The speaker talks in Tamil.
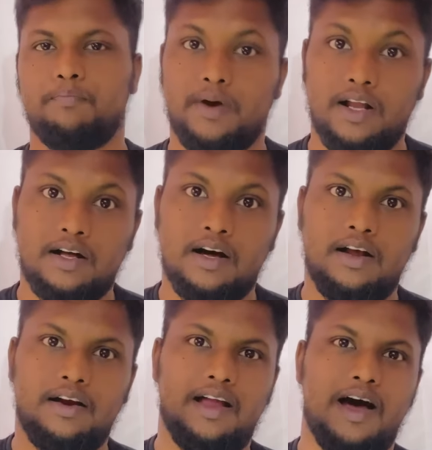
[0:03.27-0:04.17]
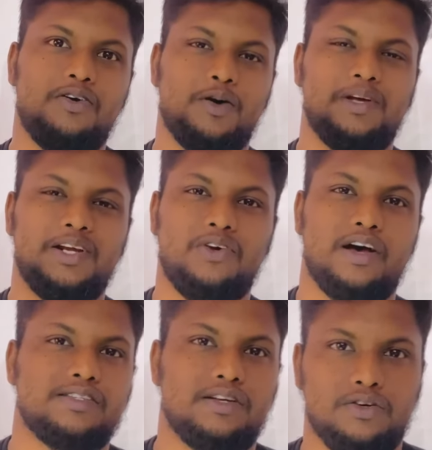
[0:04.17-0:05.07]
பணக்காரங்கள் ஆகணும் அப்படிங்கிற ஒரு
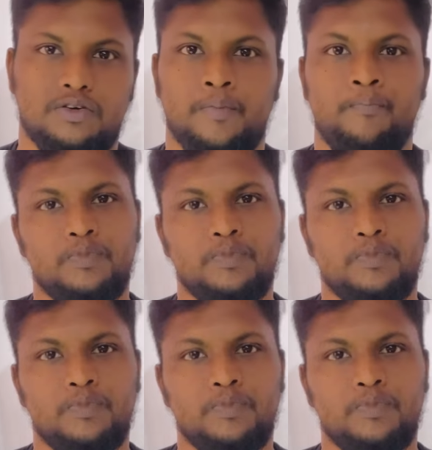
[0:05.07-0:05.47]
ஆசை இருக்கும்